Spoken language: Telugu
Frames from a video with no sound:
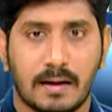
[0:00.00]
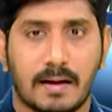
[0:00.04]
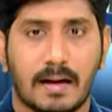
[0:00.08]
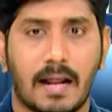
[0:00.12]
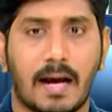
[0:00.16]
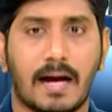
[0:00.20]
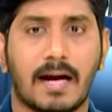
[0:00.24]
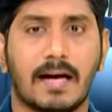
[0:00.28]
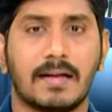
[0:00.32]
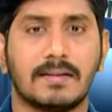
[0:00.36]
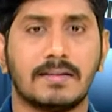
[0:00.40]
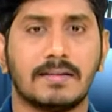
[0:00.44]

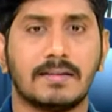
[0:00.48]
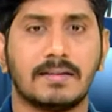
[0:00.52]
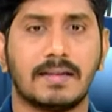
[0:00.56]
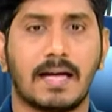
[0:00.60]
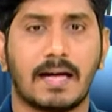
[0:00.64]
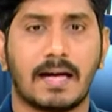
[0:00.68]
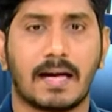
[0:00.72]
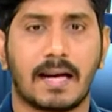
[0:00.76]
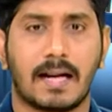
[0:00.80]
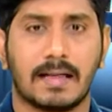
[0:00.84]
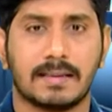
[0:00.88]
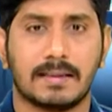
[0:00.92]

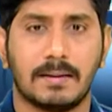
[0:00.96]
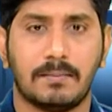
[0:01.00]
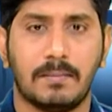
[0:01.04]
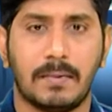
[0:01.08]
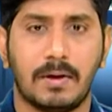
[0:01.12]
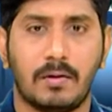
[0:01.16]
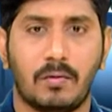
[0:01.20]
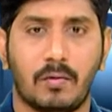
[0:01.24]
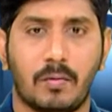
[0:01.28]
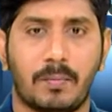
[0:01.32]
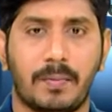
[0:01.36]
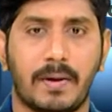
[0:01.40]
నాగార్జునసాగర్
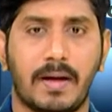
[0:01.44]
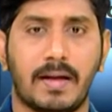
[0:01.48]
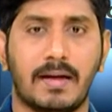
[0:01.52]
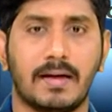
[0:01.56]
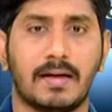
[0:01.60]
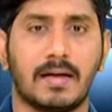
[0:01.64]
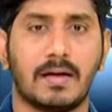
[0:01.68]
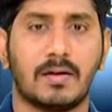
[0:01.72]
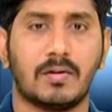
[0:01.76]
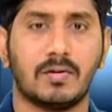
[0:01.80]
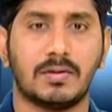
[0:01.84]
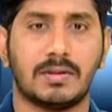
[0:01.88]
అసెంబ్లీ ఉప
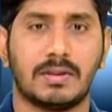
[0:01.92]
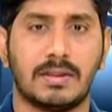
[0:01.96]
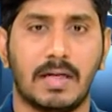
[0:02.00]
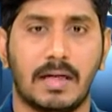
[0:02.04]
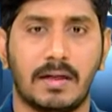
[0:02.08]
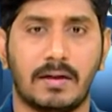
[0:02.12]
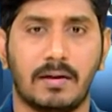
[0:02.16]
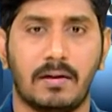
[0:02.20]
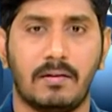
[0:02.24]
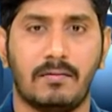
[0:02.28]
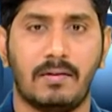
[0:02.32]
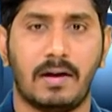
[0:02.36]
ఎన్నికకు
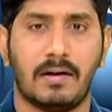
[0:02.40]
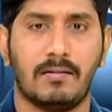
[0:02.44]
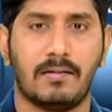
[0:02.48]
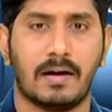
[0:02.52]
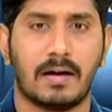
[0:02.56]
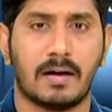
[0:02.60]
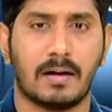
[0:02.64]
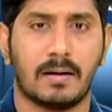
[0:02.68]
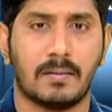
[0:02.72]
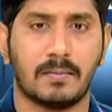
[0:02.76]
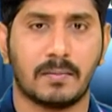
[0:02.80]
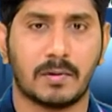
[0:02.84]
షెడ్యూల్
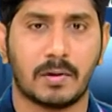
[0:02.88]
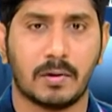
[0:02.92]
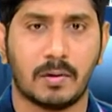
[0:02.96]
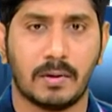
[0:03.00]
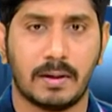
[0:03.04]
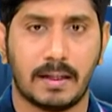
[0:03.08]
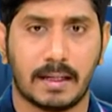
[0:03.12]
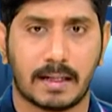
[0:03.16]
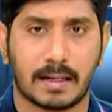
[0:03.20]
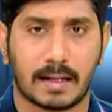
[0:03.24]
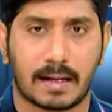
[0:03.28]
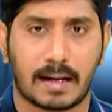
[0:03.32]
వెలువడడంతో
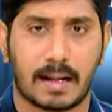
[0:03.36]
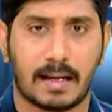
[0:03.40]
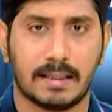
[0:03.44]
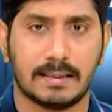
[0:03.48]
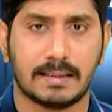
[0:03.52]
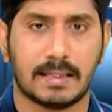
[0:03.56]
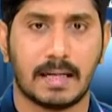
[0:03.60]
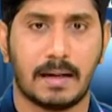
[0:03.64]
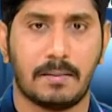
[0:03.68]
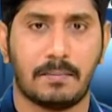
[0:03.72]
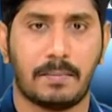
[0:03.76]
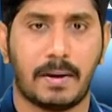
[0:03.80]
ఇక
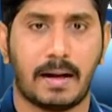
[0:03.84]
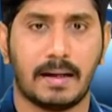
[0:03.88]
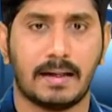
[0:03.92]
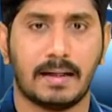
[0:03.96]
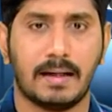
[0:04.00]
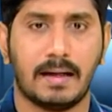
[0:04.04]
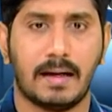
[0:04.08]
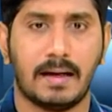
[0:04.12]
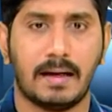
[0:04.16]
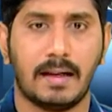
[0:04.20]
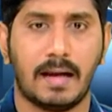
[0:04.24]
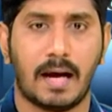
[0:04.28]
రాజకీయ
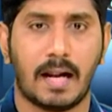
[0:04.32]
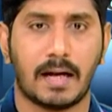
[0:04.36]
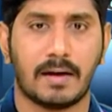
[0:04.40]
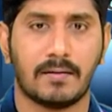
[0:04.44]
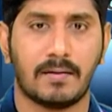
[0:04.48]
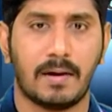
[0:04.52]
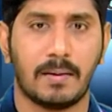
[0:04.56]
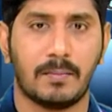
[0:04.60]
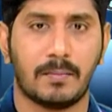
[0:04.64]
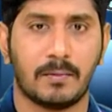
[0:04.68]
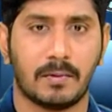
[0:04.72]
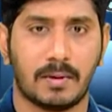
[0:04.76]
పార్టీలన్నీ
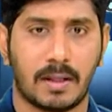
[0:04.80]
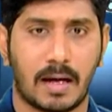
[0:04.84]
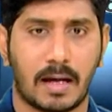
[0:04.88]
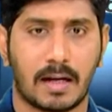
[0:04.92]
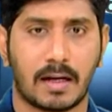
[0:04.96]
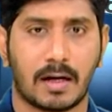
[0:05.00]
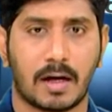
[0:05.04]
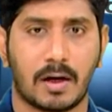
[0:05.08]
అటువైపు దారి